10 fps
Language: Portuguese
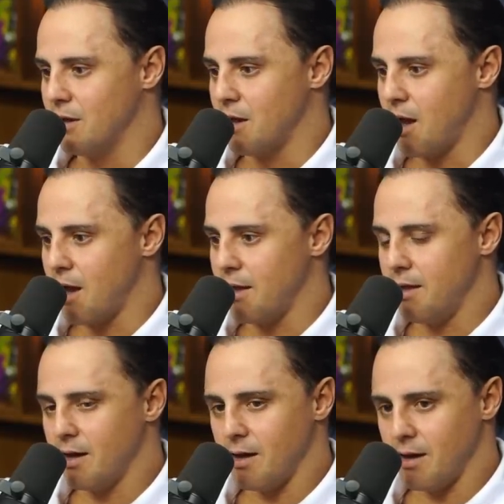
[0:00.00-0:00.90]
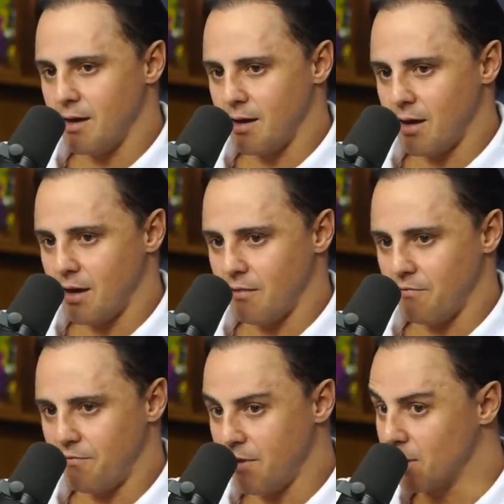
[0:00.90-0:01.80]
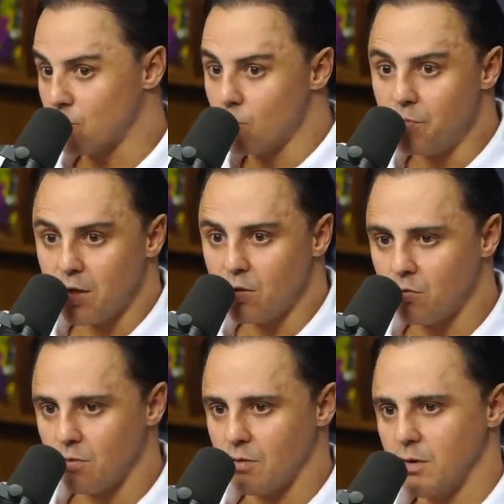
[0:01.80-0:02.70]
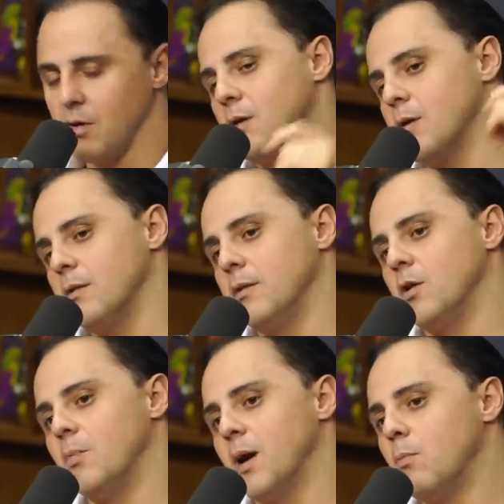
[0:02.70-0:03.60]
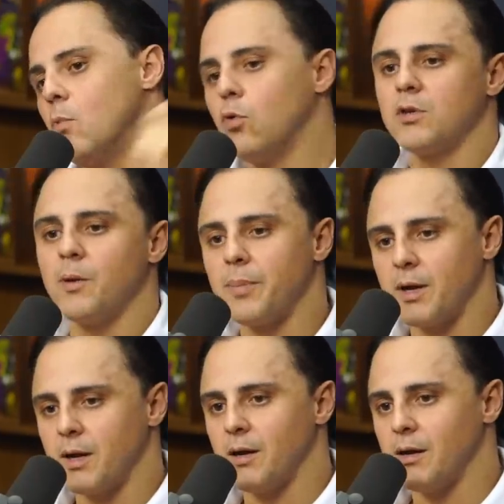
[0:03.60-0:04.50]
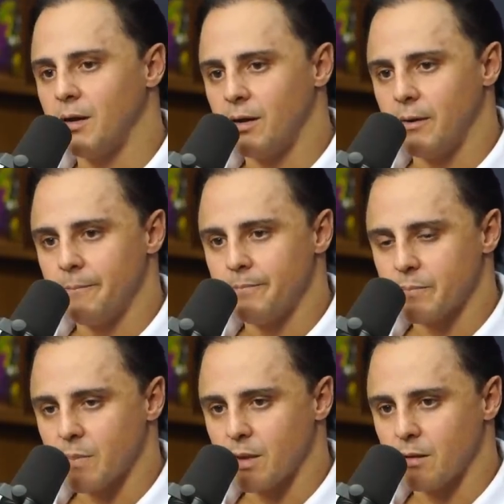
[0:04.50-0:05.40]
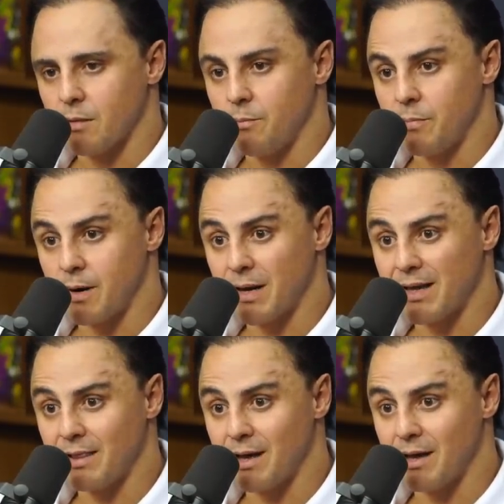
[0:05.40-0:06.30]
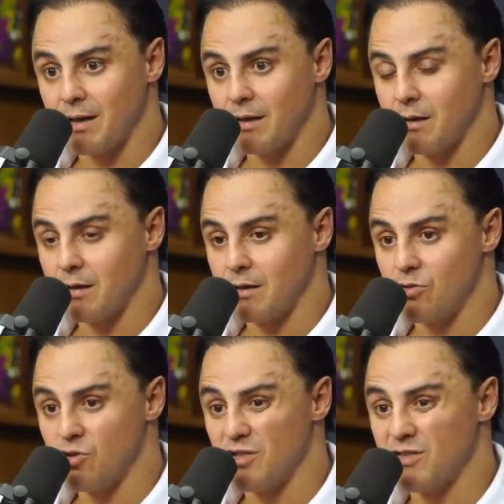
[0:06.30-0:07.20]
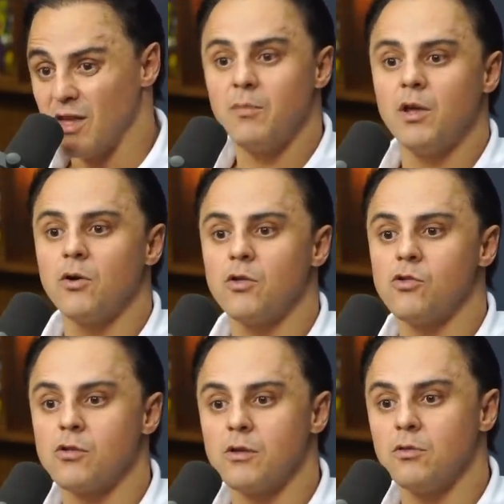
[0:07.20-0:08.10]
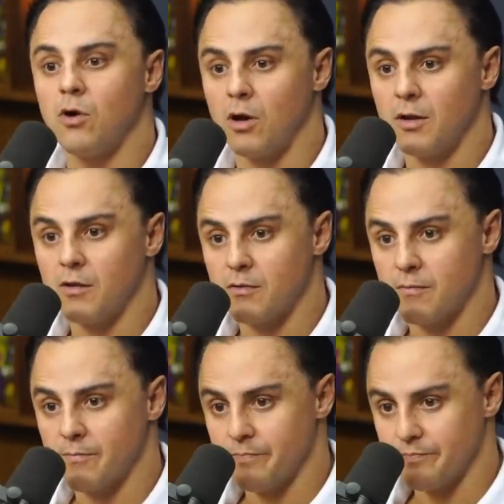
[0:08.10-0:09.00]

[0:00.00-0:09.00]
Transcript: Aí a, a FIA descobriu, deu uma multa para a McLaren de 100 milhões de dólares. Nossa.